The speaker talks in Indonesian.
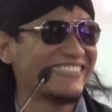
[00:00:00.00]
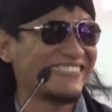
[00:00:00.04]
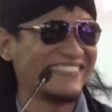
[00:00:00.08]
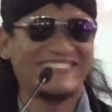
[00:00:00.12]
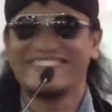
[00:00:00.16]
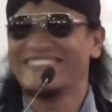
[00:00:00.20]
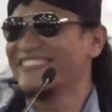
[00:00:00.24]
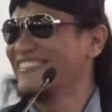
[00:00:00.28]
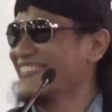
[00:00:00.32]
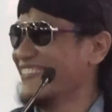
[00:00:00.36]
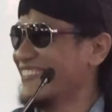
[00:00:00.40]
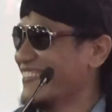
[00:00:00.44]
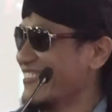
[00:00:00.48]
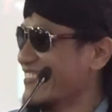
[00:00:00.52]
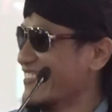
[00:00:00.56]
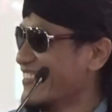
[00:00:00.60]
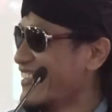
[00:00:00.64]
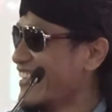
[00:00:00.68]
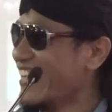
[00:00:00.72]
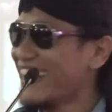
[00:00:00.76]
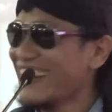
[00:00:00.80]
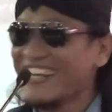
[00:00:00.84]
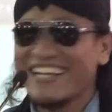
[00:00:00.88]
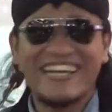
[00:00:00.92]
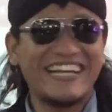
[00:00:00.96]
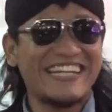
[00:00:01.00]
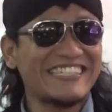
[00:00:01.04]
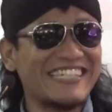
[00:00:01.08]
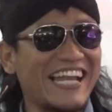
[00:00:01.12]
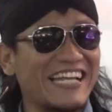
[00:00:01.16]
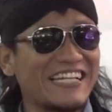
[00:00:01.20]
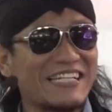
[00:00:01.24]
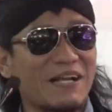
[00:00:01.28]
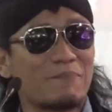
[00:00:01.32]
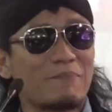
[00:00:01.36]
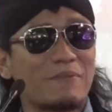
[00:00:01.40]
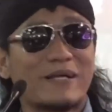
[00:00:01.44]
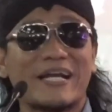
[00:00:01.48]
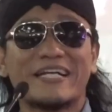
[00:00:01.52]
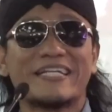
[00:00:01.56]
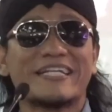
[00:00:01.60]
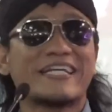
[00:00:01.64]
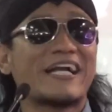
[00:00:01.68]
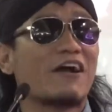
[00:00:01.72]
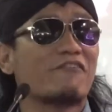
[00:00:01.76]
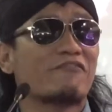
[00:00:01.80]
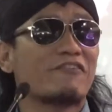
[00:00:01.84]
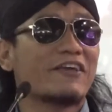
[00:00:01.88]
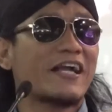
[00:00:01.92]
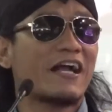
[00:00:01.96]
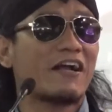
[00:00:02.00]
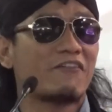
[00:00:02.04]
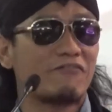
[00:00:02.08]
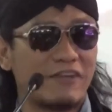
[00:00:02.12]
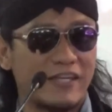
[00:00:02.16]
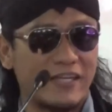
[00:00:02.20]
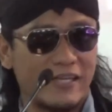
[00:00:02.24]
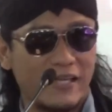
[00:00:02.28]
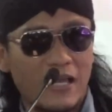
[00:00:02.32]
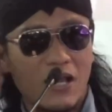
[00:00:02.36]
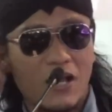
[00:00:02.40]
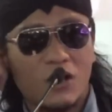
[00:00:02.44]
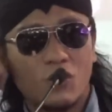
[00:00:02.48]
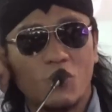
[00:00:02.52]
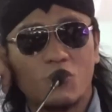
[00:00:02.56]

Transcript: Oh. Ini saya sampaikan di kafe-kafe.